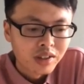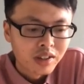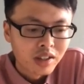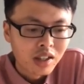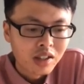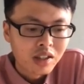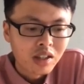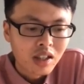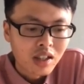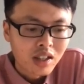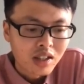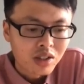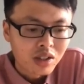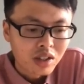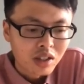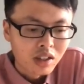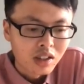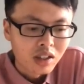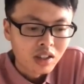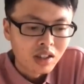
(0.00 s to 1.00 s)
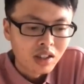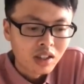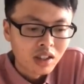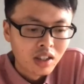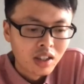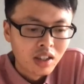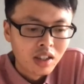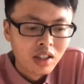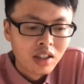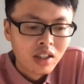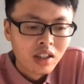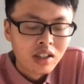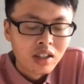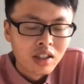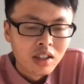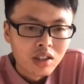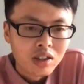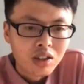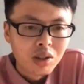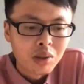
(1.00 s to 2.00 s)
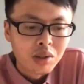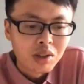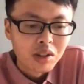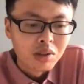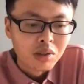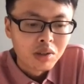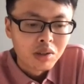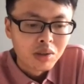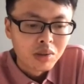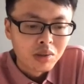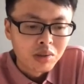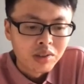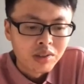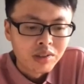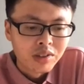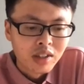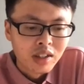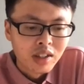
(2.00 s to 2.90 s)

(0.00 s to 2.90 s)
那在整个计费流程中